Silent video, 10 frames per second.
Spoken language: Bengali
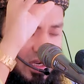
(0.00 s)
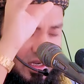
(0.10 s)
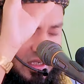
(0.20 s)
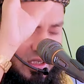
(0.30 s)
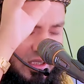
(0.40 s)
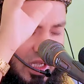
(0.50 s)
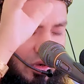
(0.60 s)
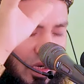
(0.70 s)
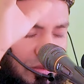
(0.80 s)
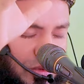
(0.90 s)
আকাশের
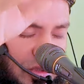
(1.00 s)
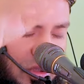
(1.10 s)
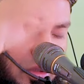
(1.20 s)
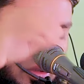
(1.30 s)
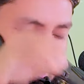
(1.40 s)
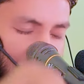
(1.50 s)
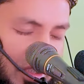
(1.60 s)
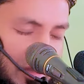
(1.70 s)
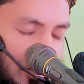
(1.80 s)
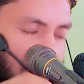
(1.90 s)
তারকা পুঞ্জগুলো
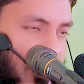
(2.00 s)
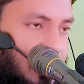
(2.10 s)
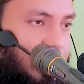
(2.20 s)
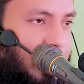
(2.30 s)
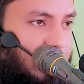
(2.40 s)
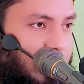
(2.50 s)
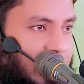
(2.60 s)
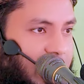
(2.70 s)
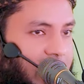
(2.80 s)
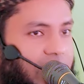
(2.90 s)
খসে পড়বে জমিনের
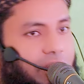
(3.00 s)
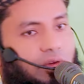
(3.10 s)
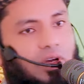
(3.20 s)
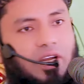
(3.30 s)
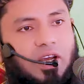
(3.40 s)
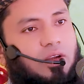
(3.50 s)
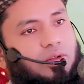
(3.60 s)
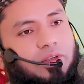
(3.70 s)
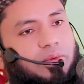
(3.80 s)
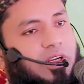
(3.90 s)
মধ্যে এইগুলো আর আলো
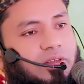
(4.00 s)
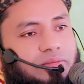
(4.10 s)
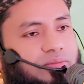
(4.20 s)
দিবে না